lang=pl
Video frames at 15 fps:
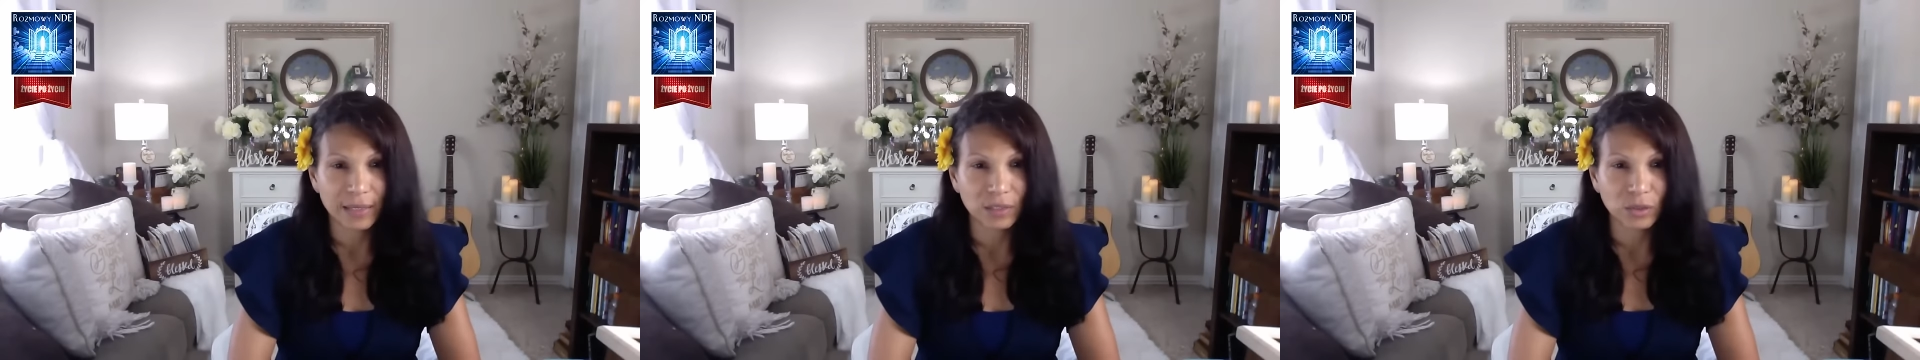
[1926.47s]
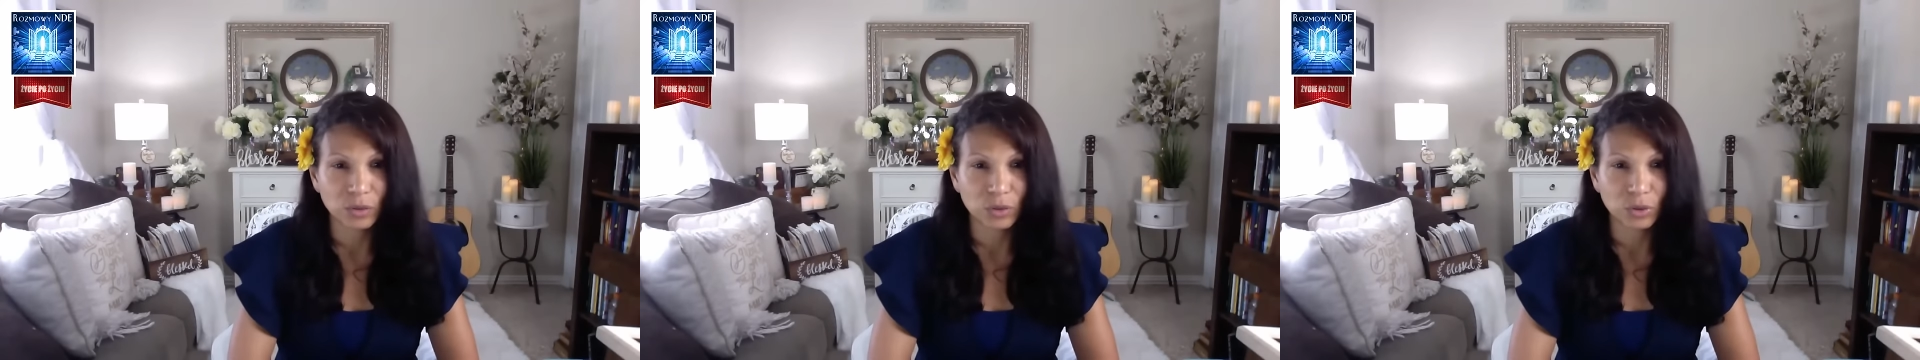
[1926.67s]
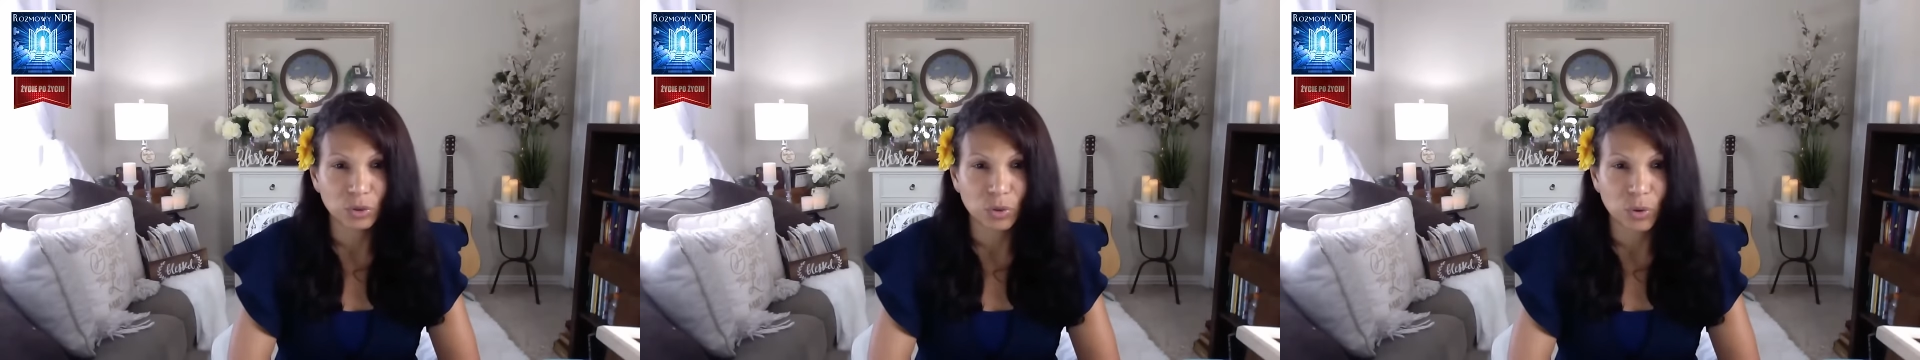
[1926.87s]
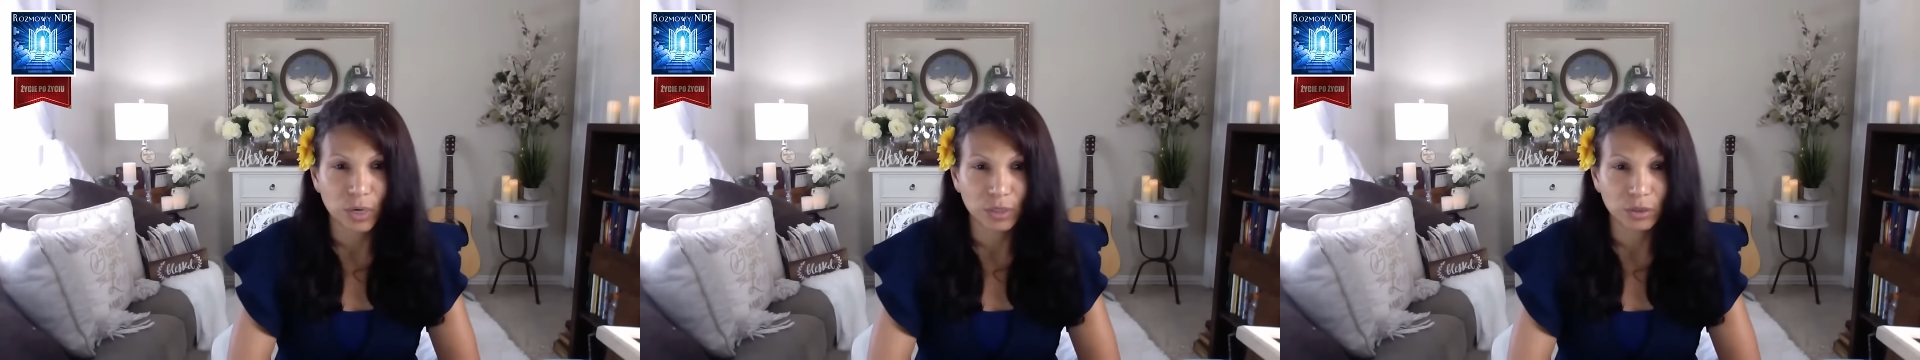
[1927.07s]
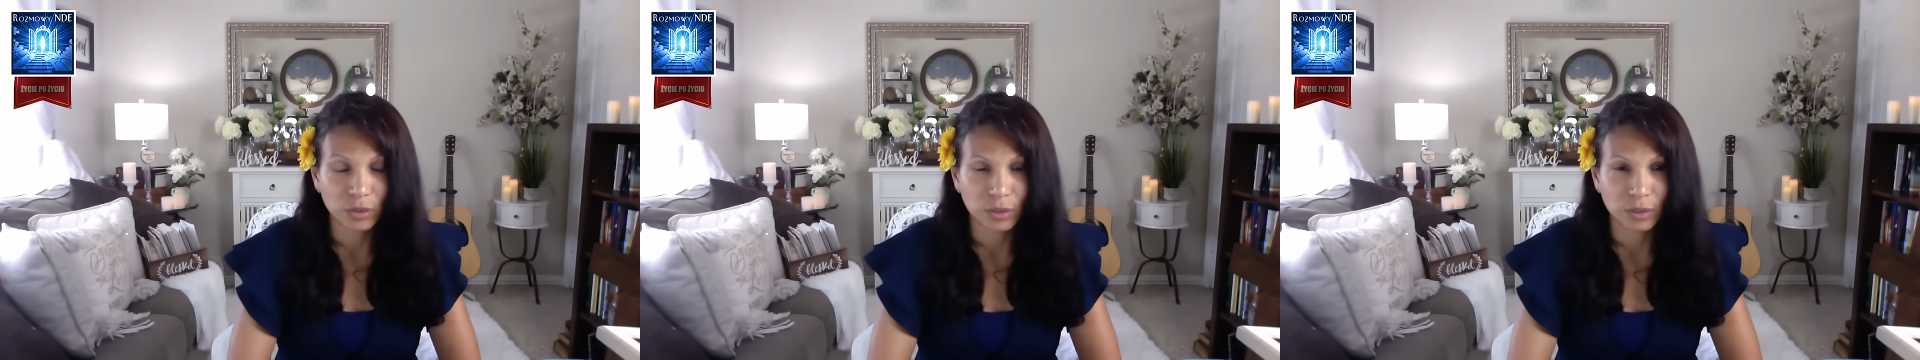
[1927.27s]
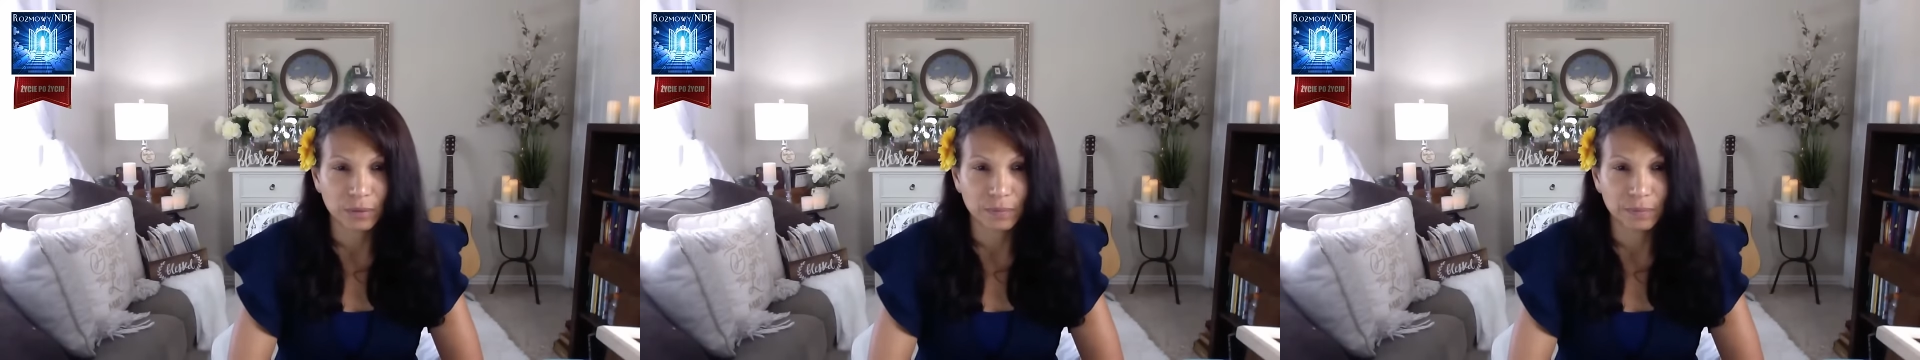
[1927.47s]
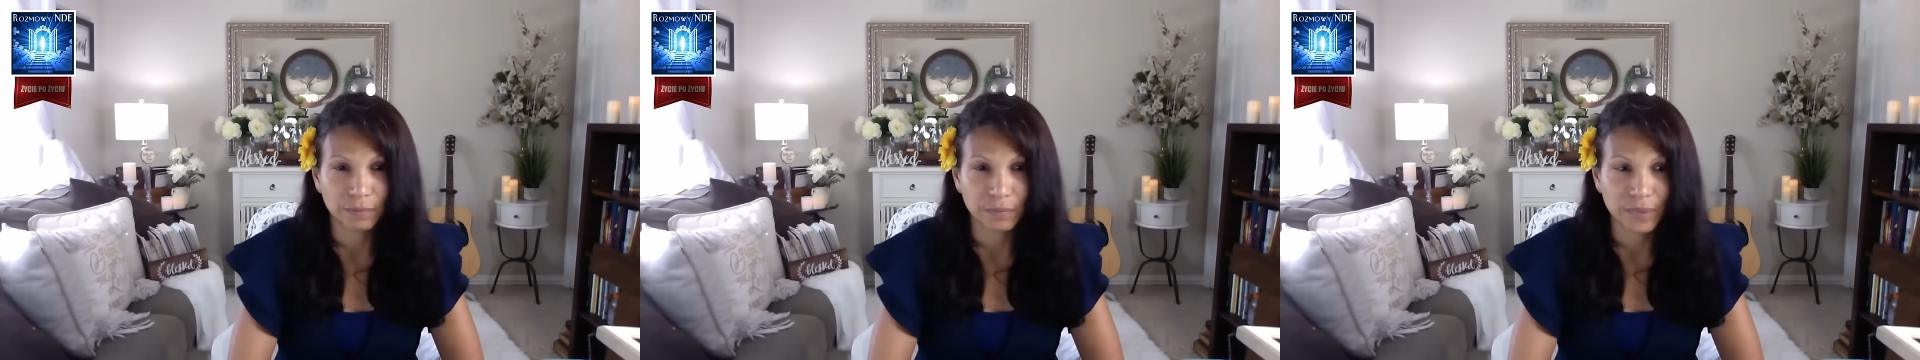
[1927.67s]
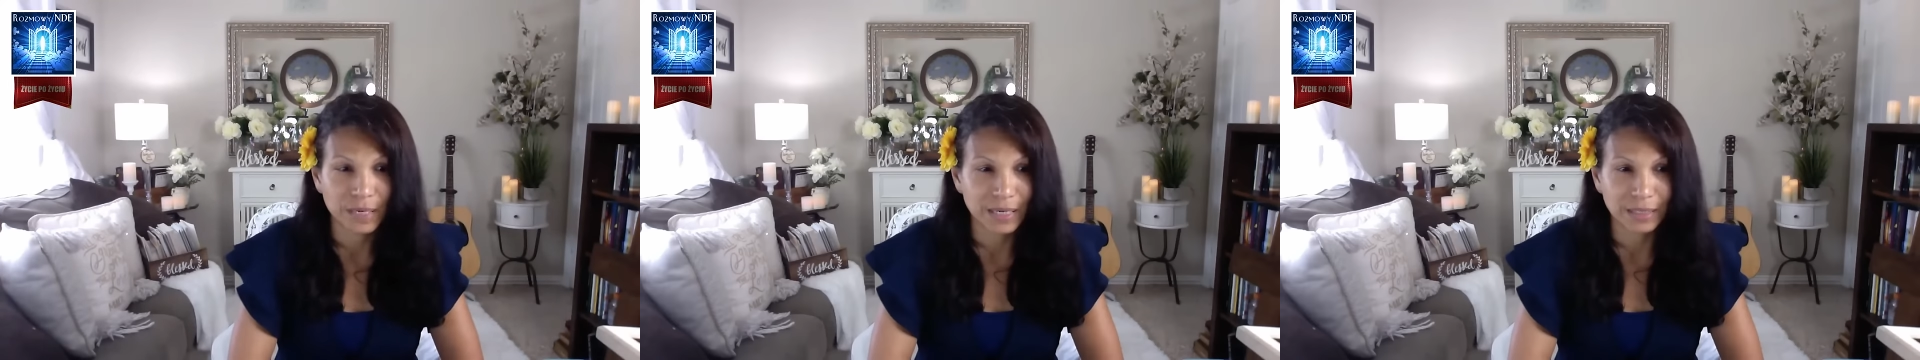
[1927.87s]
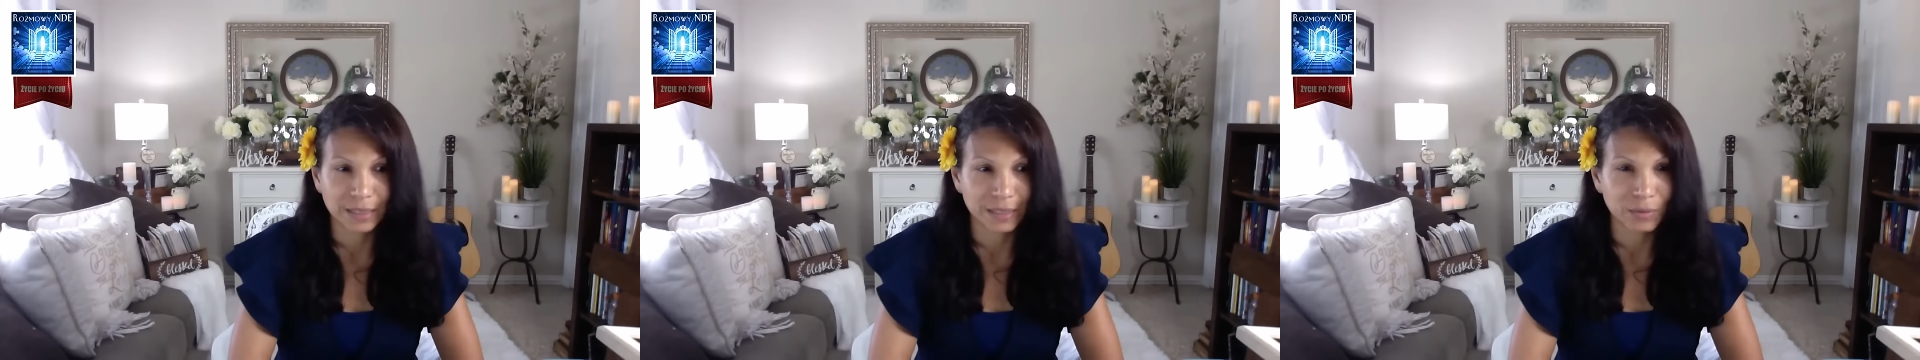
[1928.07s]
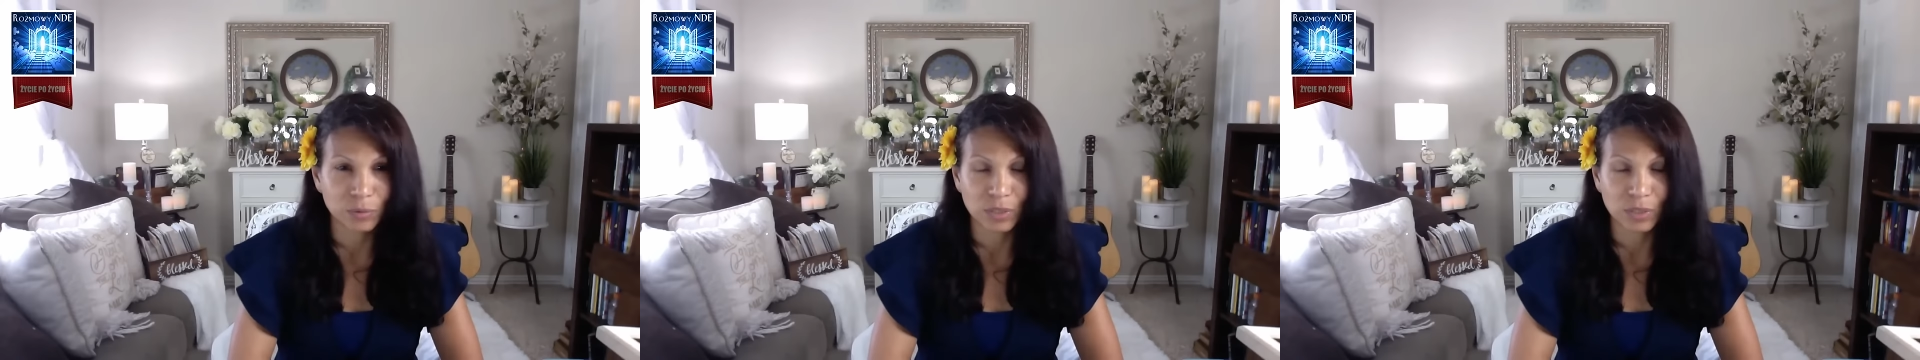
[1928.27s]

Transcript: że odpowiedziałam na Twoje pytanie,